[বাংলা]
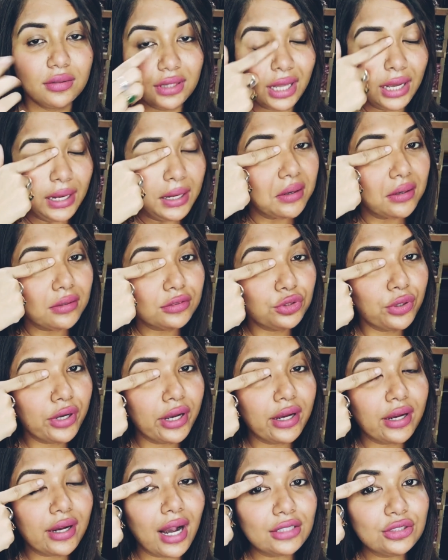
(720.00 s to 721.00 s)
দেখেন চোখে
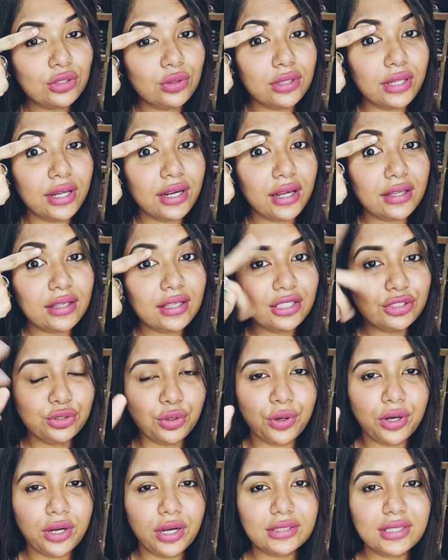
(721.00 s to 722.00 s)
কাজলও দেয়নি কিচ্ছু
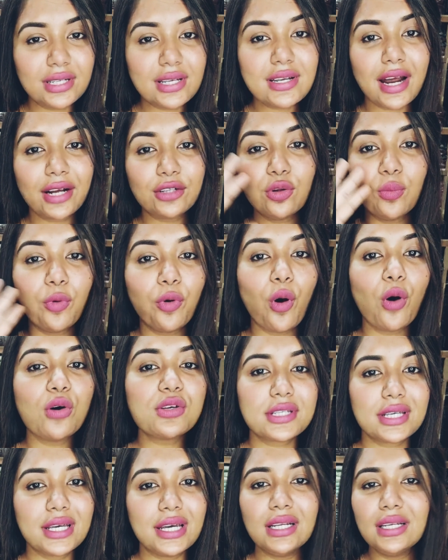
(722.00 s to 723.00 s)
করিনি জাস্ট একদম র
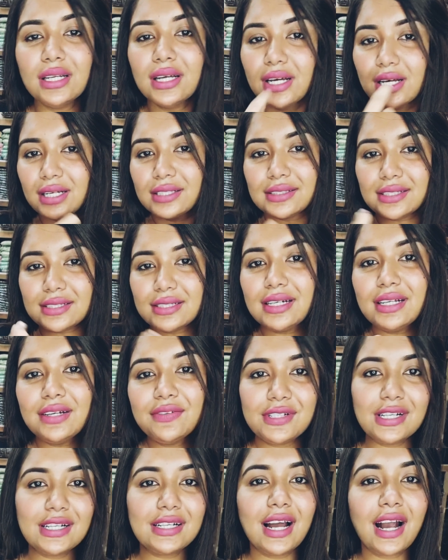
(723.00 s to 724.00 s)
স্কিন জাস্ট
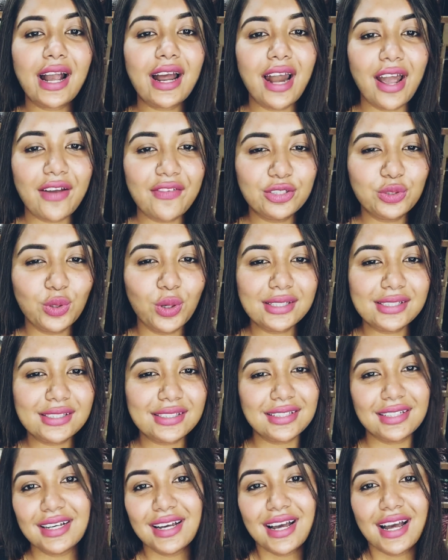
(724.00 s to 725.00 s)
লিপস্টিক লাগায় লাইভে চলে আসছি